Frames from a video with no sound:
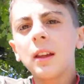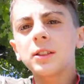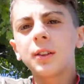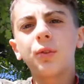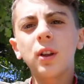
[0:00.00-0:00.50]

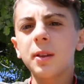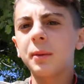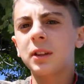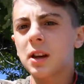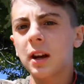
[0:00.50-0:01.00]
se volete
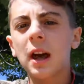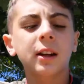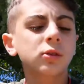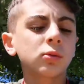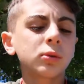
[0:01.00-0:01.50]
mettere
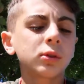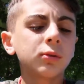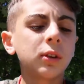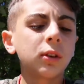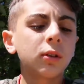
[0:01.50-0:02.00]
like su questo
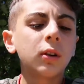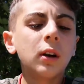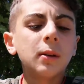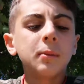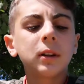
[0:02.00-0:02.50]
video
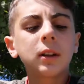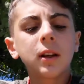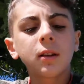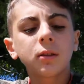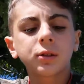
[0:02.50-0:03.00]

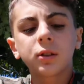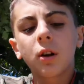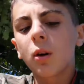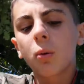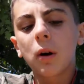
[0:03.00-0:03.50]
mettetelo se
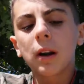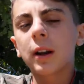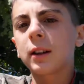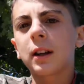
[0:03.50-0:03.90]
no è uguale che